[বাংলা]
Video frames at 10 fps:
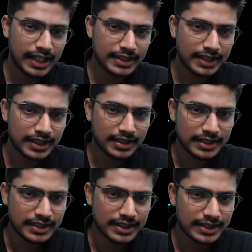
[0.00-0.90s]
এছাড়া কি আছে
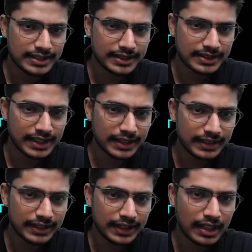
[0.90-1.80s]

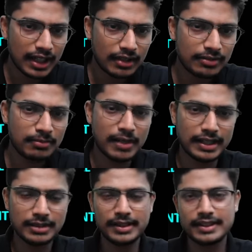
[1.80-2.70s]
স্ট্রেংথেন অফ
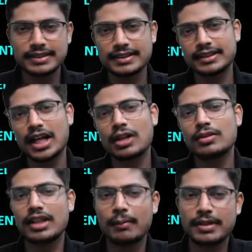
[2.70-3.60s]
ম্যাথমেটিক্স
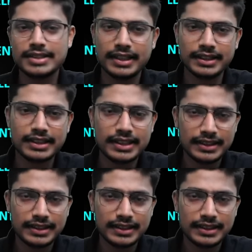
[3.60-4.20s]
কারণ আমরা জানি